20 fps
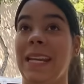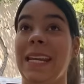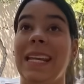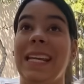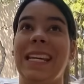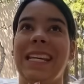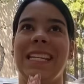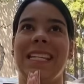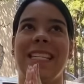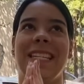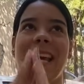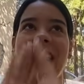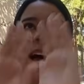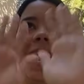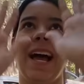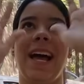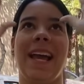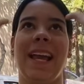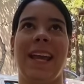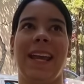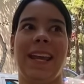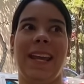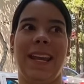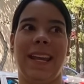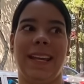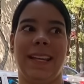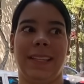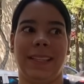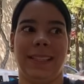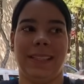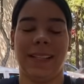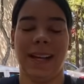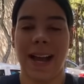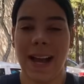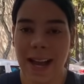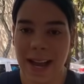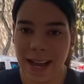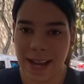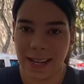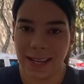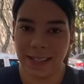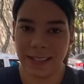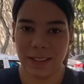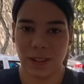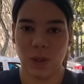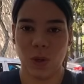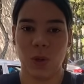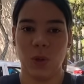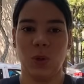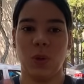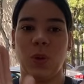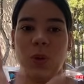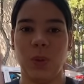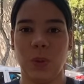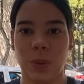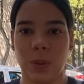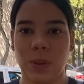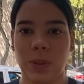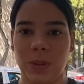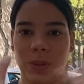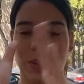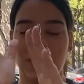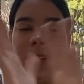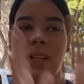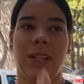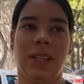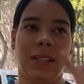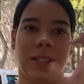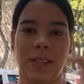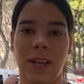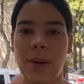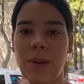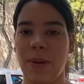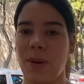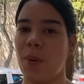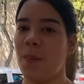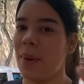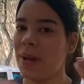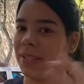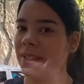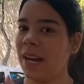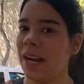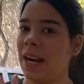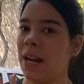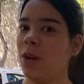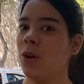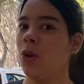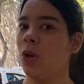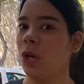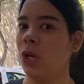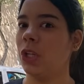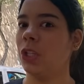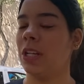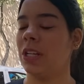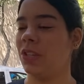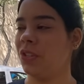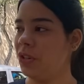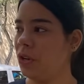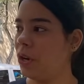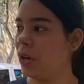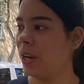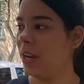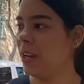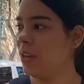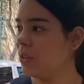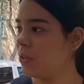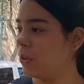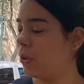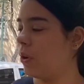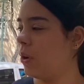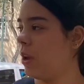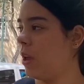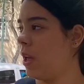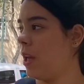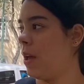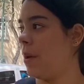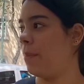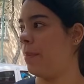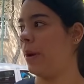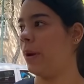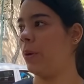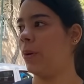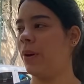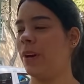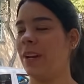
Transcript: y ya está. No, no, no, ¿sabes? No pasa gran connotación eso, pero